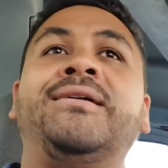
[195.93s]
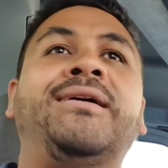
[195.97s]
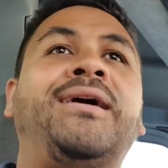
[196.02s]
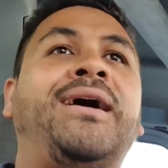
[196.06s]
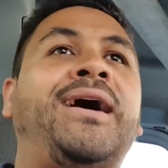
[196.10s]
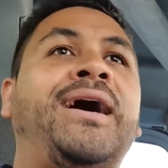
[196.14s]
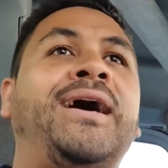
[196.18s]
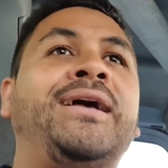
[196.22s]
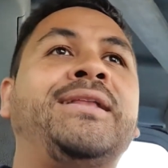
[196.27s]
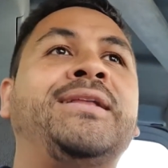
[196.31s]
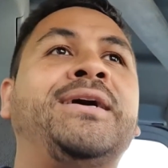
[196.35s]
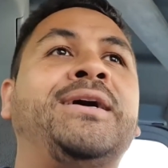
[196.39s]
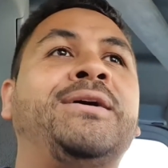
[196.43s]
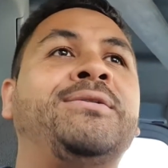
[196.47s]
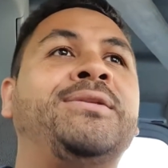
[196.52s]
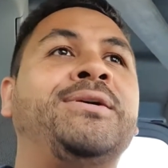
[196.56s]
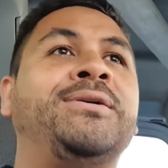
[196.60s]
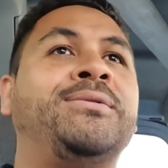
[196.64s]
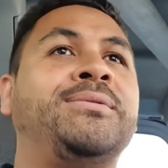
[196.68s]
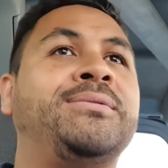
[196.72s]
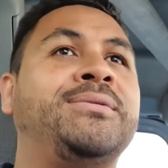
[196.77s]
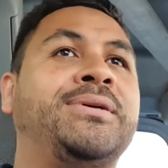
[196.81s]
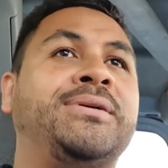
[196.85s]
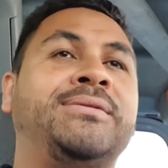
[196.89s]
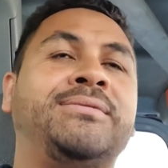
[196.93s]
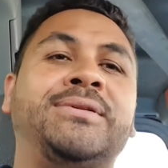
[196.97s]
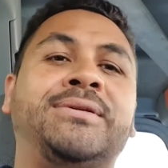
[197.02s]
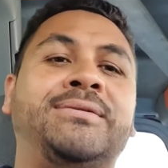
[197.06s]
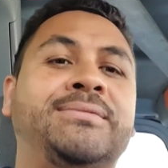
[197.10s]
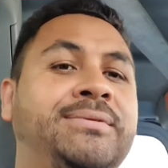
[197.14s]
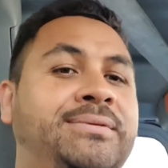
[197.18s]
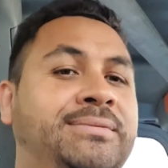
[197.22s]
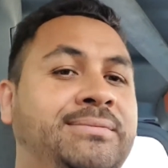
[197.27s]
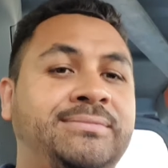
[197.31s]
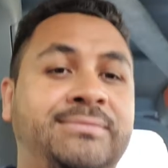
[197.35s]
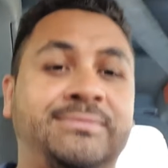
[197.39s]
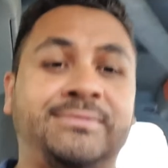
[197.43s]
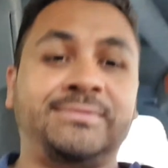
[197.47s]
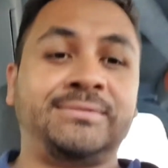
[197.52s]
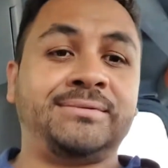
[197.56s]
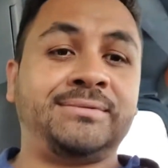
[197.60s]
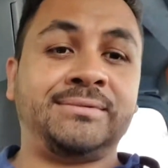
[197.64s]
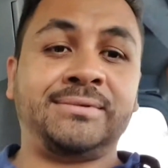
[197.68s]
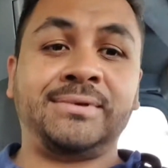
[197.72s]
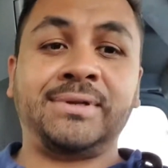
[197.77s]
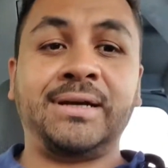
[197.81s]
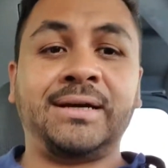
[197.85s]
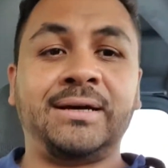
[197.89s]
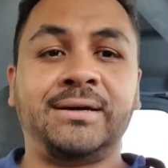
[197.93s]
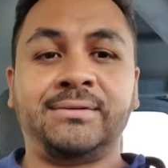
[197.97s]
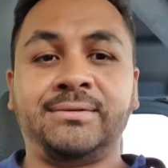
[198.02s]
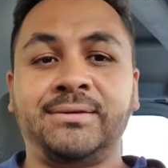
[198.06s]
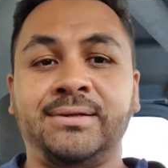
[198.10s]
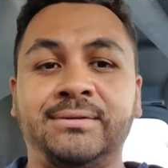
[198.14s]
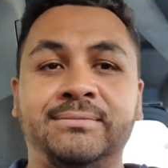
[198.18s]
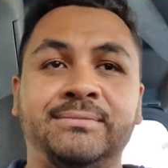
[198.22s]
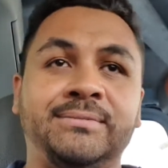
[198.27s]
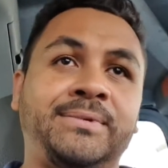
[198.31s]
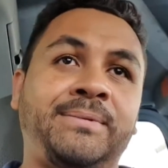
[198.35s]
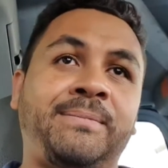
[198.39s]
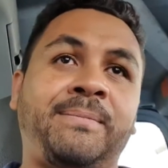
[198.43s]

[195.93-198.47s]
Ah, não, não, não, não. Não, não.